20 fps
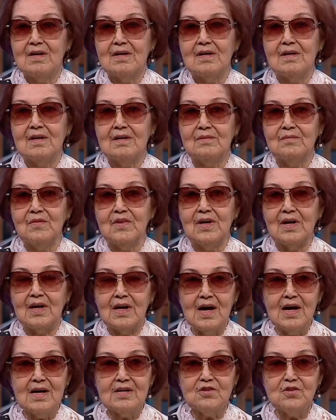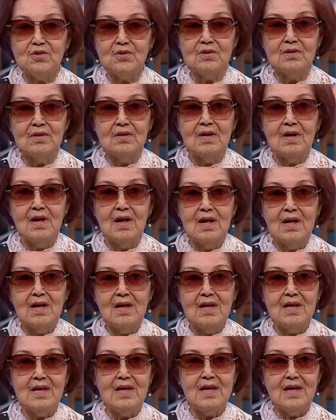радио
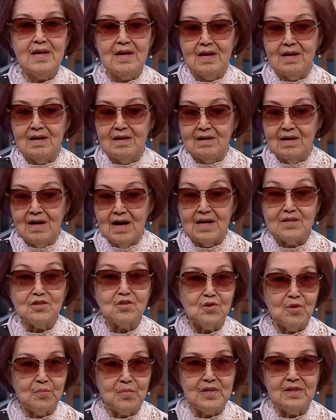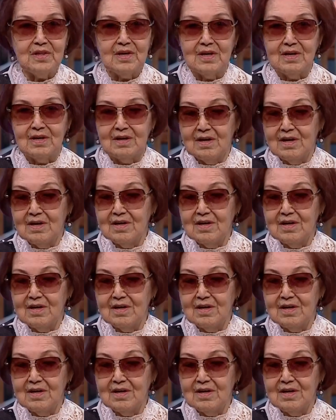и особенно